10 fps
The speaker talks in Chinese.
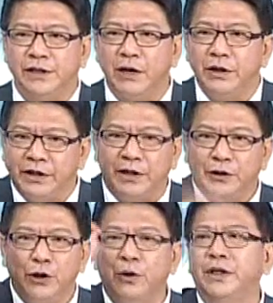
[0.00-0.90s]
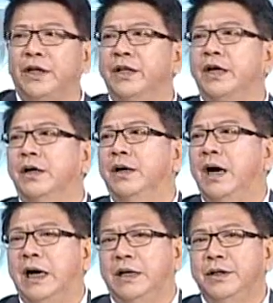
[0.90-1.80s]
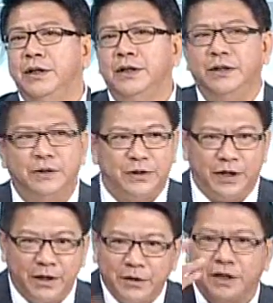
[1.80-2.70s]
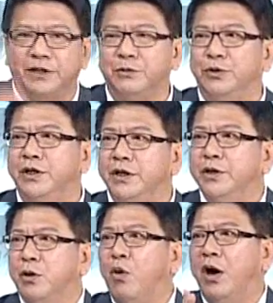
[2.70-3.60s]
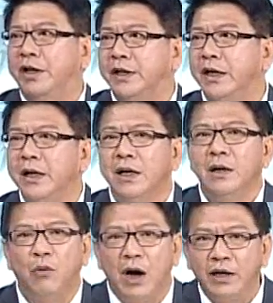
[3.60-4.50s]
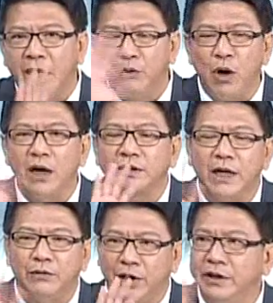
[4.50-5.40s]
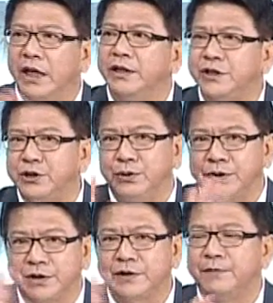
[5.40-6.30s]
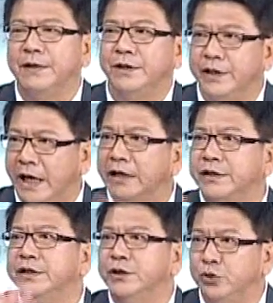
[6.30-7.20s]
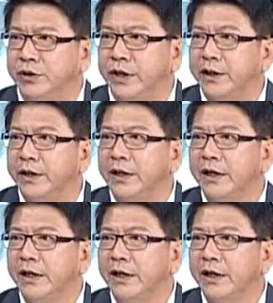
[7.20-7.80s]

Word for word: 只要一点丢一点那个啊，一一点几条几条就会伊就挂伊啊。哦来忘掉原来既有的知识分子的良知与他真是